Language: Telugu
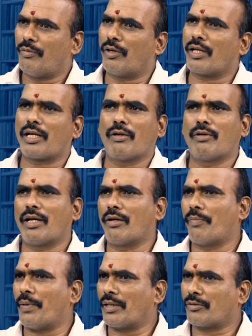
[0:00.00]

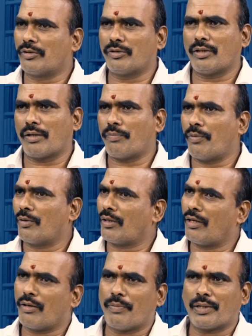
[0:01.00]
ఓడరేవులలో పట్టుకుంటున్నారు
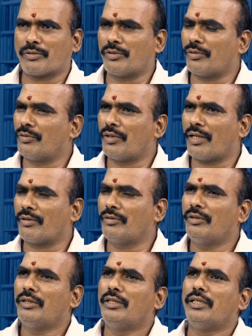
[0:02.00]
పోర్ట్లలో పట్టుకుంటూ ఉన్నారు
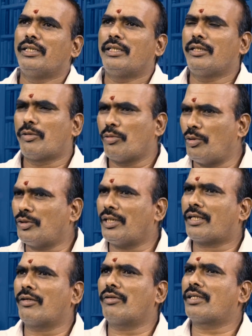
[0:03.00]
ఇది రోజు
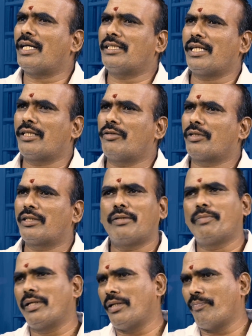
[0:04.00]
ఎక్కడో గంజాయి దొరికింది
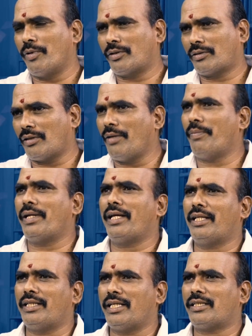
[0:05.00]
మీరు ఈ మొత్తం ఇప్పుడు ఏ
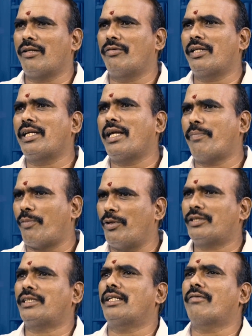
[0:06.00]
దేశంలో ఉండే ఏ
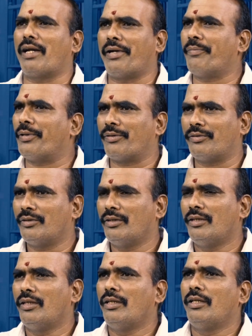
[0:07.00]
పోలీస్ స్టేషన్కి వెళ్ళండి మీరు
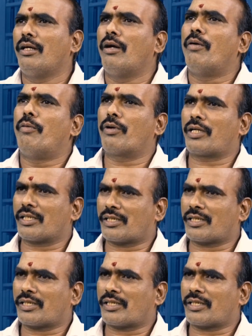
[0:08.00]
ఒక